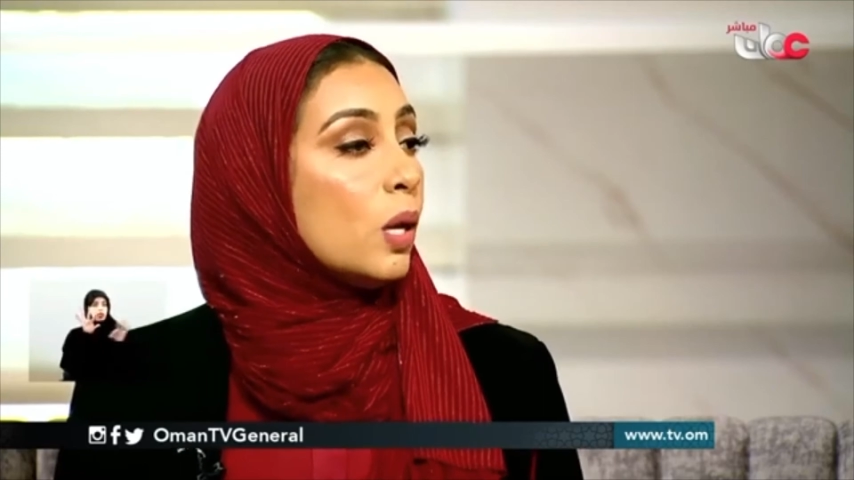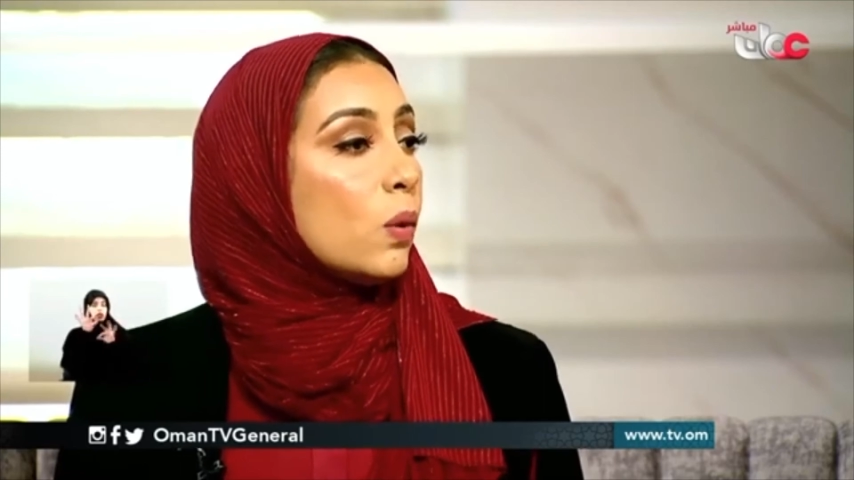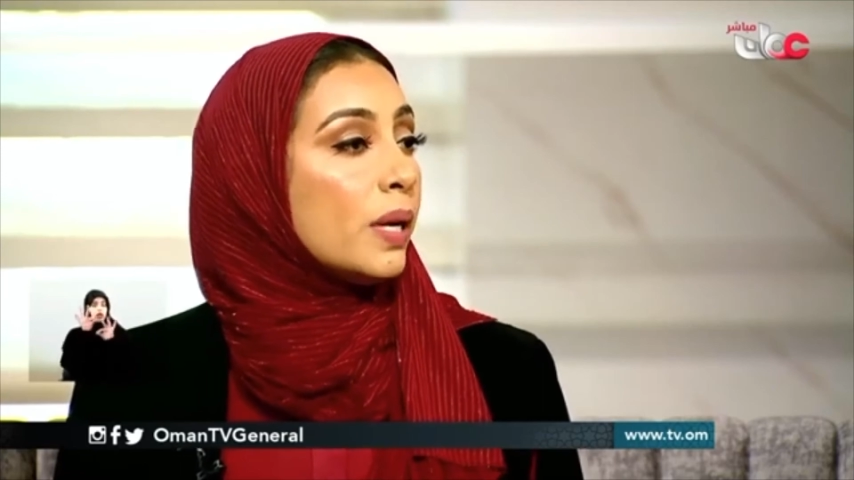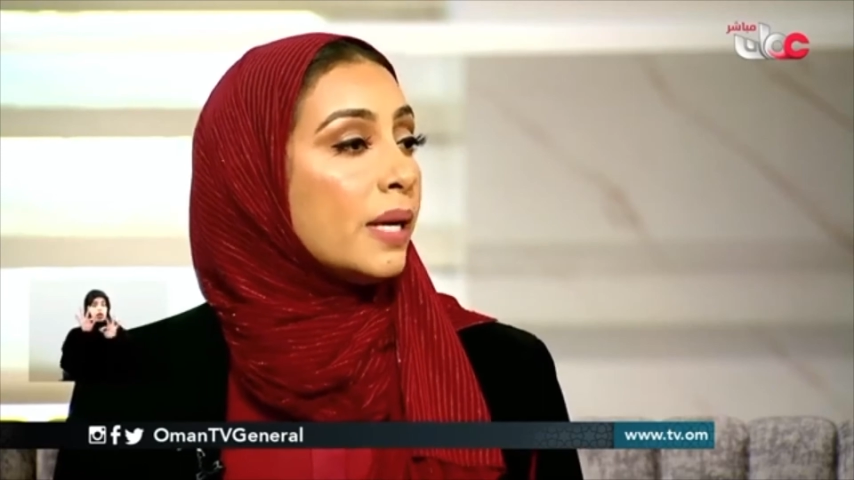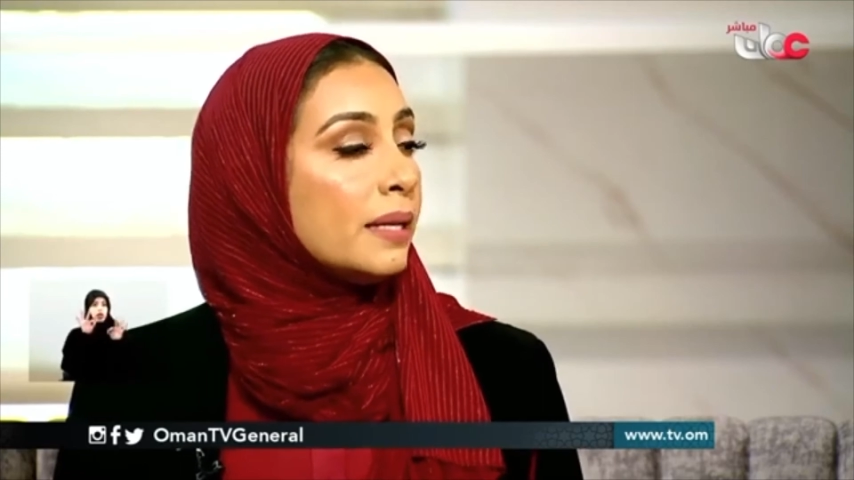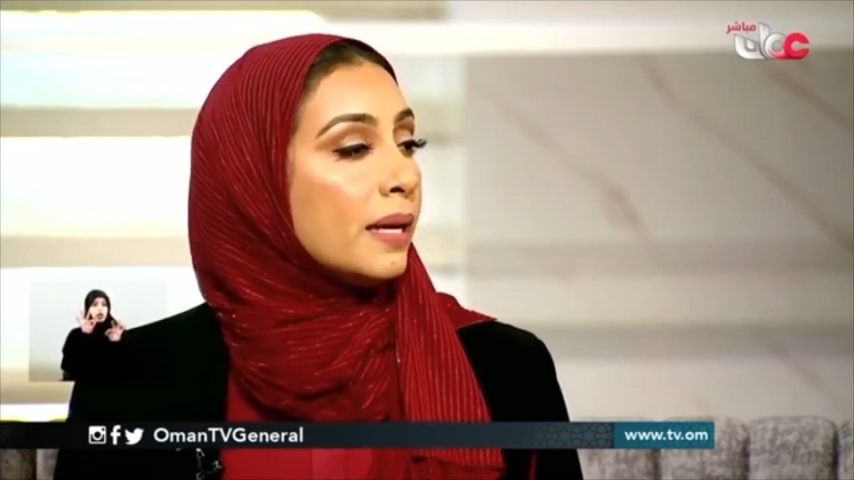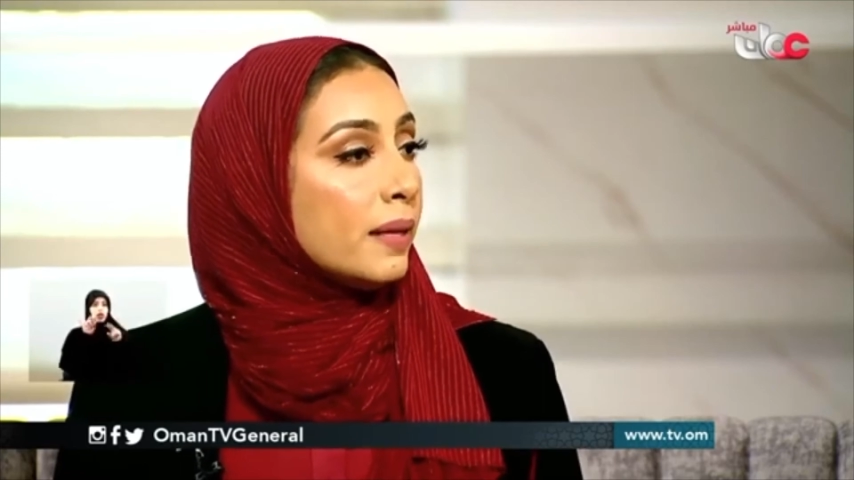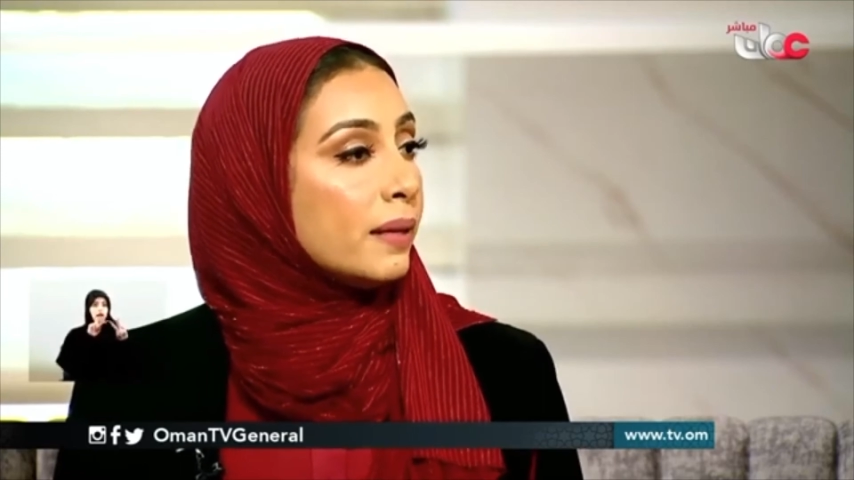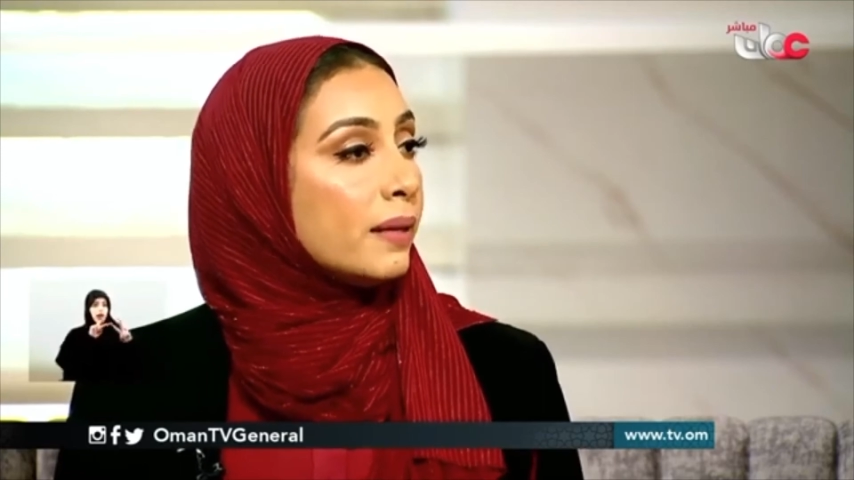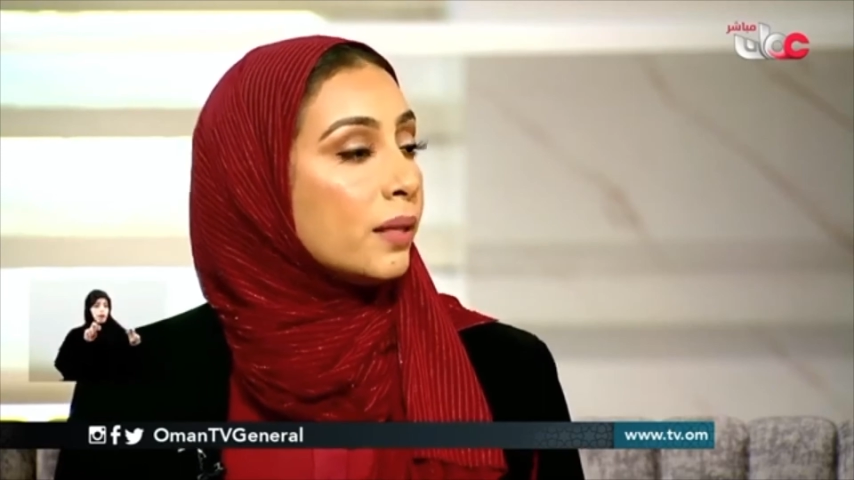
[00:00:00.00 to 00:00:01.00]

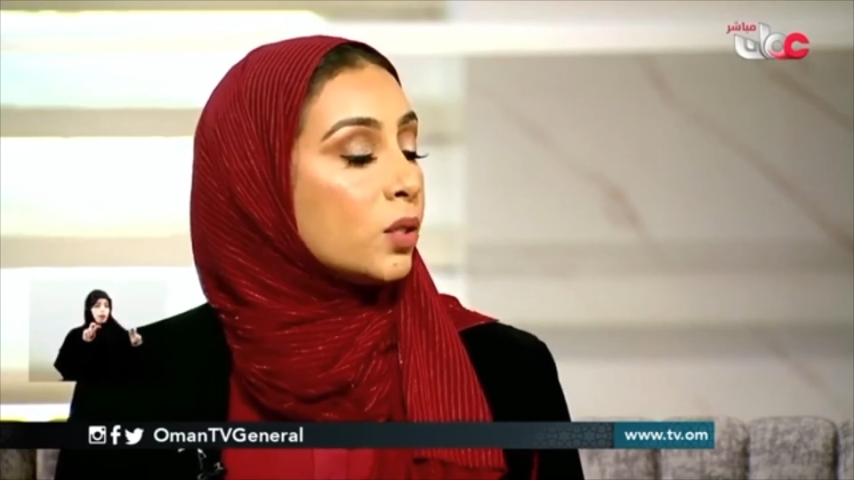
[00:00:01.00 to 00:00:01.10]
ويناير